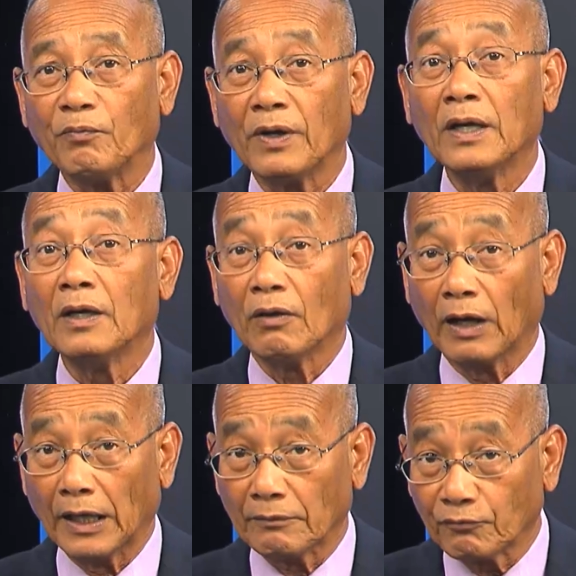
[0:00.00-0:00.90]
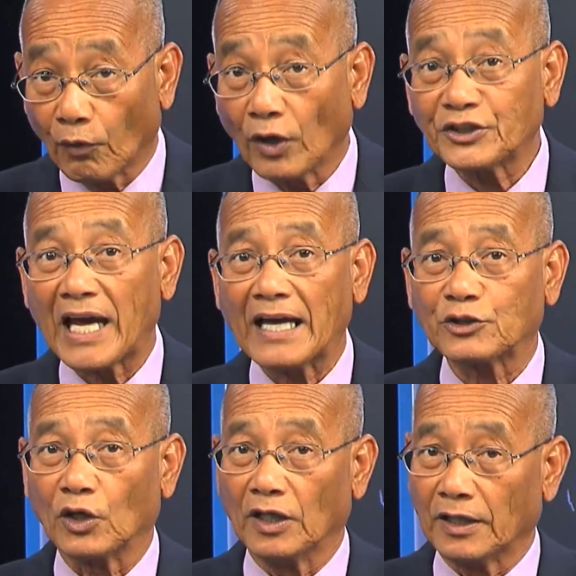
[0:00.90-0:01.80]
uh, võ trang
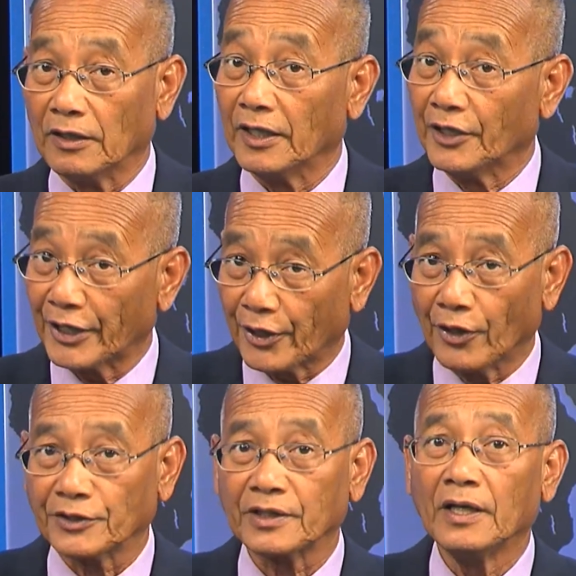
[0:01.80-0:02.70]
cho lực lượng người Kurd.